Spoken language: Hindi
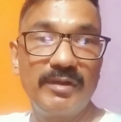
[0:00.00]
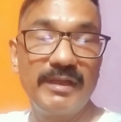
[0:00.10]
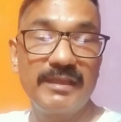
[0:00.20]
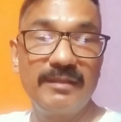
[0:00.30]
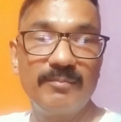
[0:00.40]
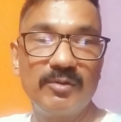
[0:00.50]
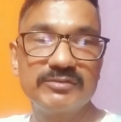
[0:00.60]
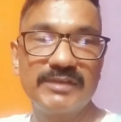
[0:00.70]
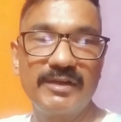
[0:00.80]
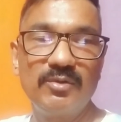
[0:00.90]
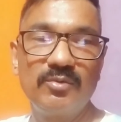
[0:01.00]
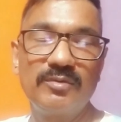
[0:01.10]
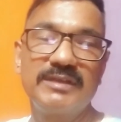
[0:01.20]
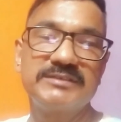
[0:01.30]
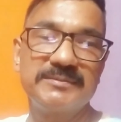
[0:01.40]
वह है कि बहुत सारे
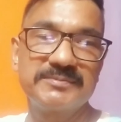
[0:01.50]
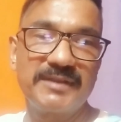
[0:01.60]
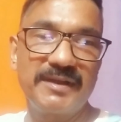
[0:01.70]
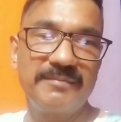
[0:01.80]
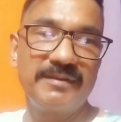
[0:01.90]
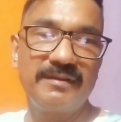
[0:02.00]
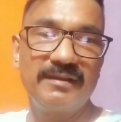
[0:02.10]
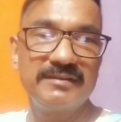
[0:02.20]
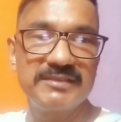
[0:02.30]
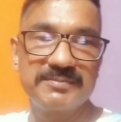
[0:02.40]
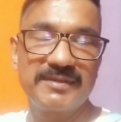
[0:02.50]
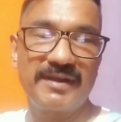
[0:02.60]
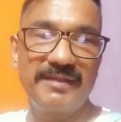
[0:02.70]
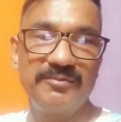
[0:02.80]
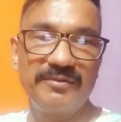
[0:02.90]
लोगों के सब्सक्राइबर
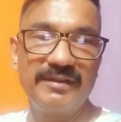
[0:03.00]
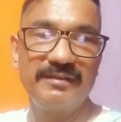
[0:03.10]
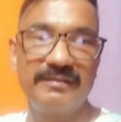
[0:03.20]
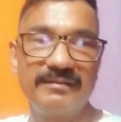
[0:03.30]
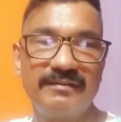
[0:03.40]
अनसब्सक्राइब हो रहे हैं